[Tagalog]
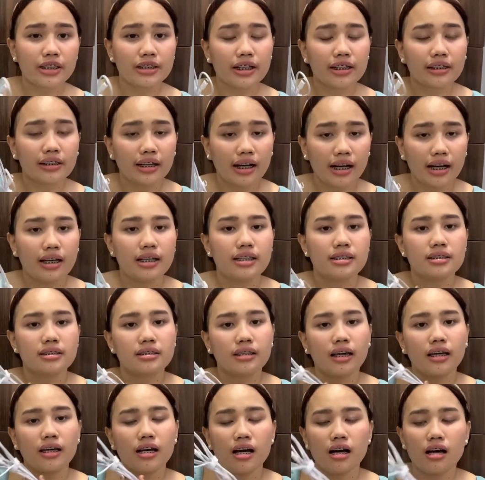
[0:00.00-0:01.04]
niya, guys.
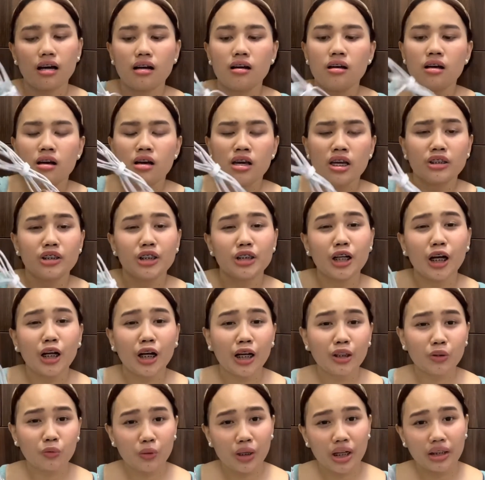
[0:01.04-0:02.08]
Kaya, hindi na
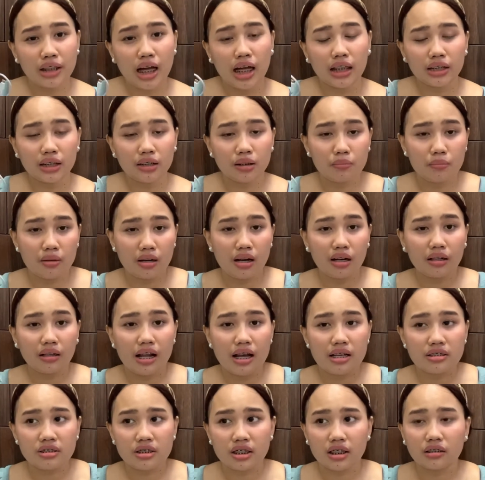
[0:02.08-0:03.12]
katulad dati ng mga
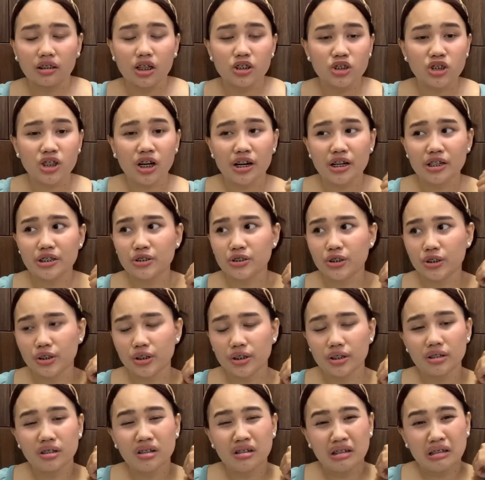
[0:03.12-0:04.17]
classic na charger
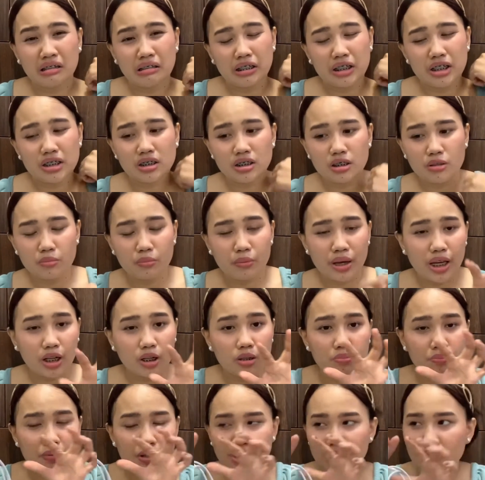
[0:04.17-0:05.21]
is yung
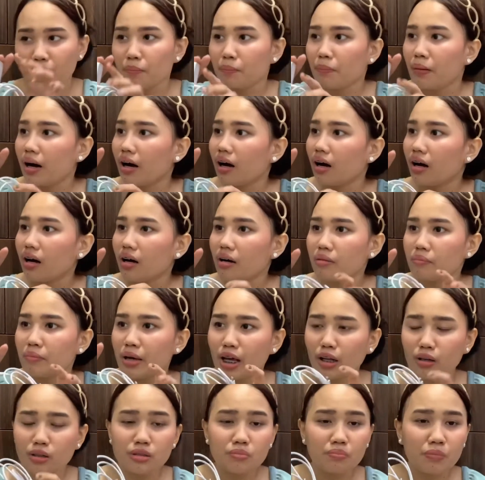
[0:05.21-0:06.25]
meron pa siyang pa,
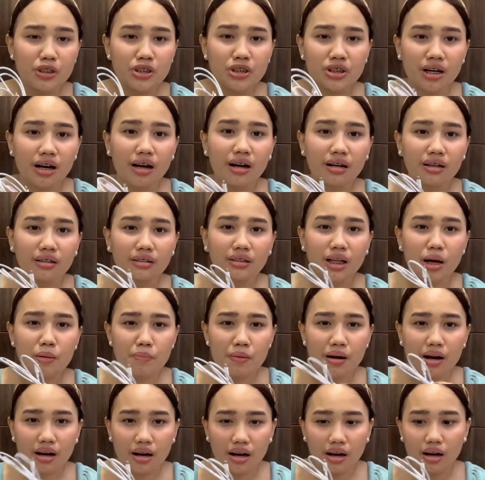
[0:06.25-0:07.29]
meron pa siyang
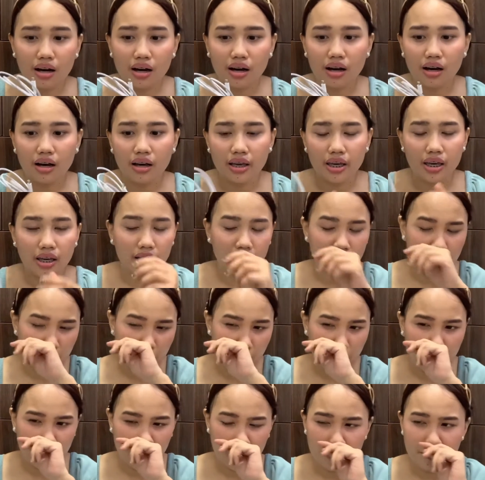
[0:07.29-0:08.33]
napaka
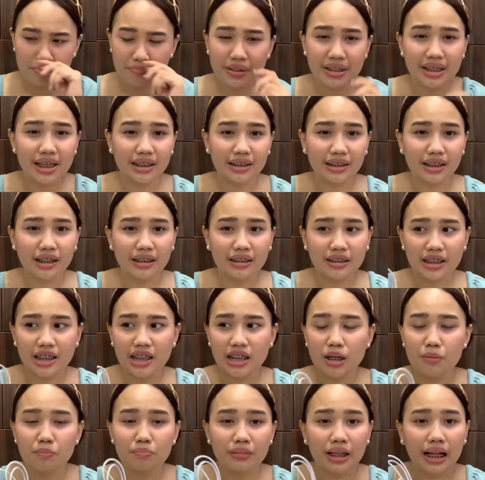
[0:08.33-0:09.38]
ang bigat, ang
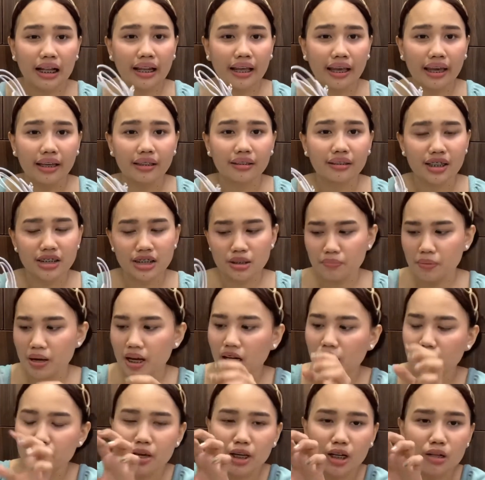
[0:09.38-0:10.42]
hirap dalhin. Kasi
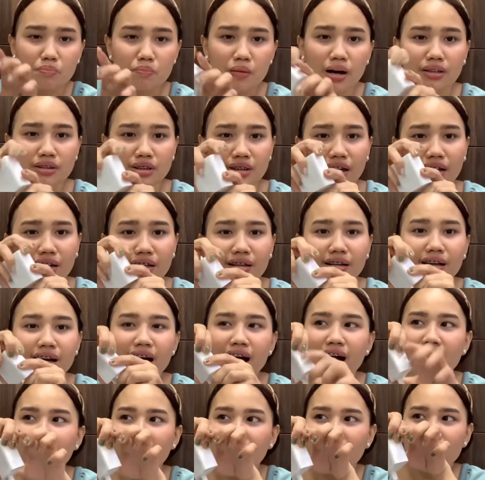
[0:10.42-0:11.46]
parang meron pa siyang
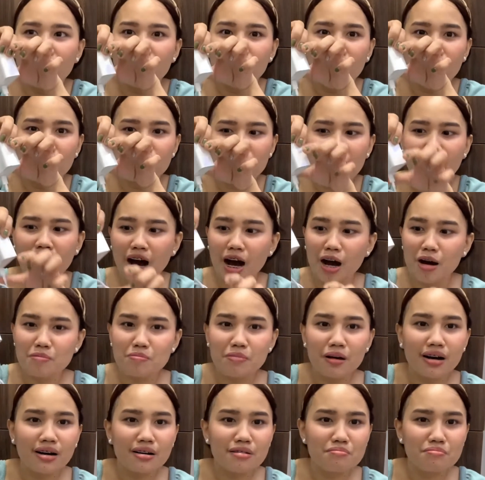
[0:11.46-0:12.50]
uh,
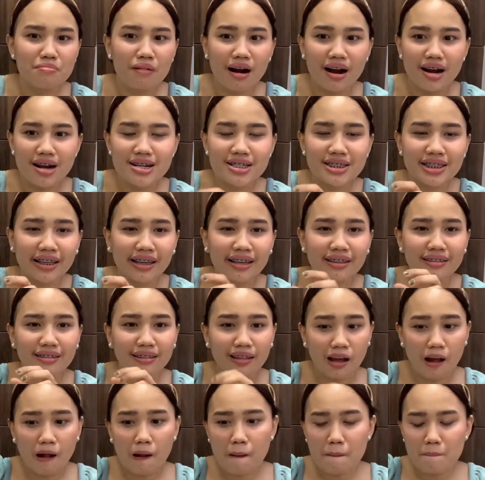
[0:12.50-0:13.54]
mahabang bar sa
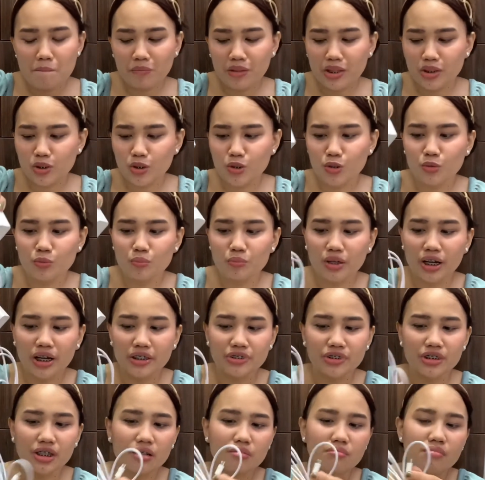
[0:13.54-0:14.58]
gitna. At yung
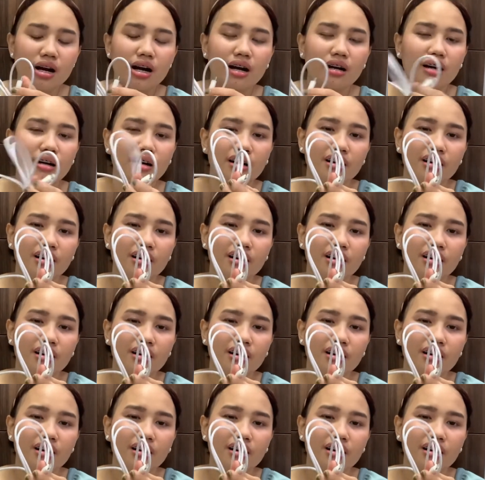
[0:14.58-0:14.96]
kanyang mga